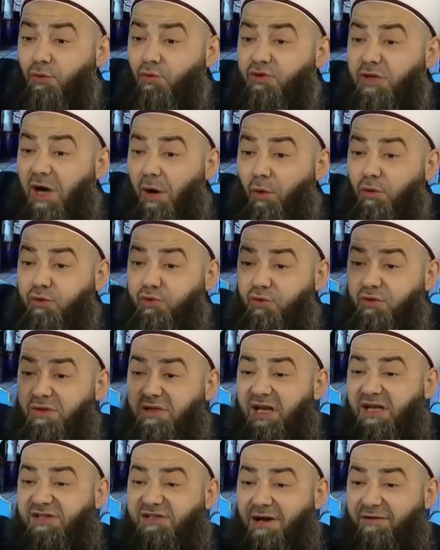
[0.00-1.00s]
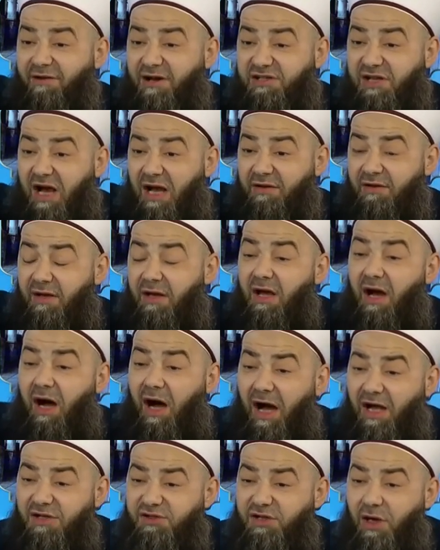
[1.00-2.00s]
yüce olsun diye savaşan
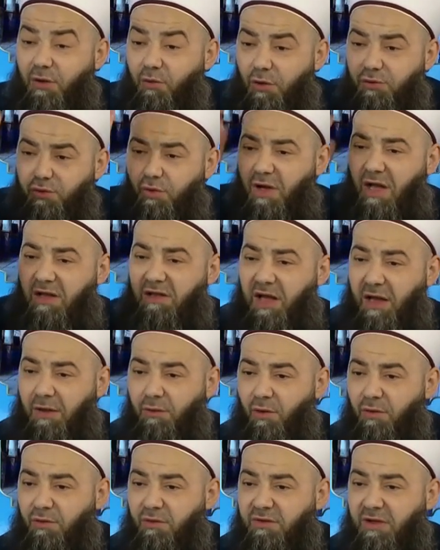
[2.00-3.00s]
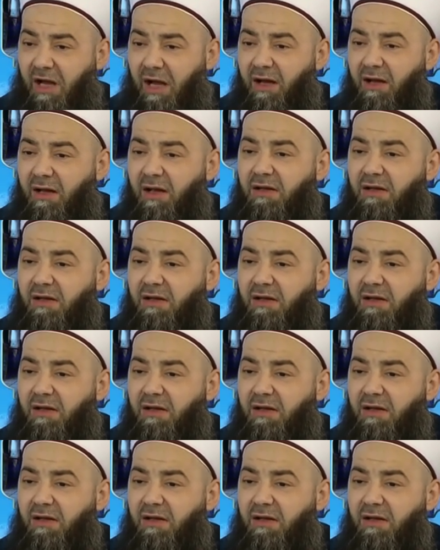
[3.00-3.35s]
ancak odur Allah yolunda.